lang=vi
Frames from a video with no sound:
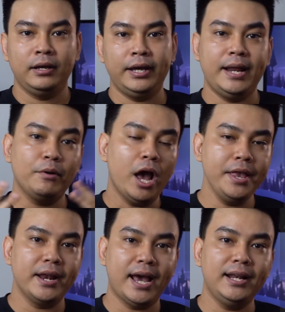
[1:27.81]
thì anh em có
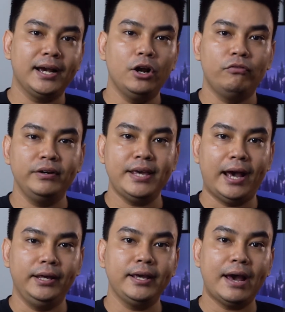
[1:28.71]
thể nhìn thấy là cái độ phân
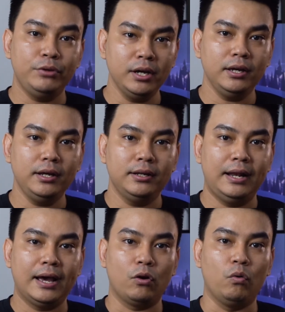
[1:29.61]
giải cao nhất á,
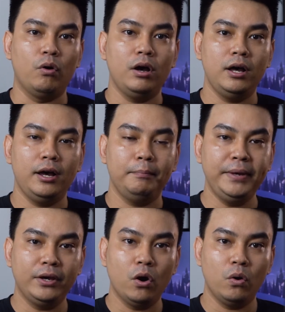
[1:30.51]
là của ờ,
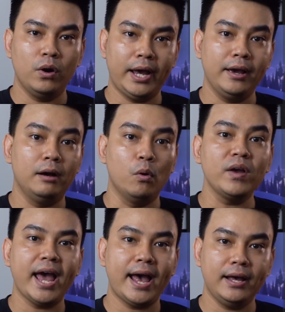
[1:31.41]
Pico 2G
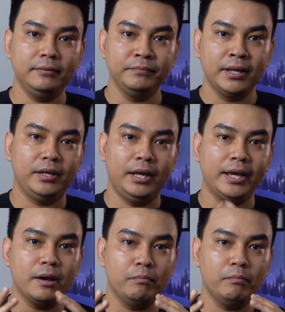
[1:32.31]
4K ha thì cái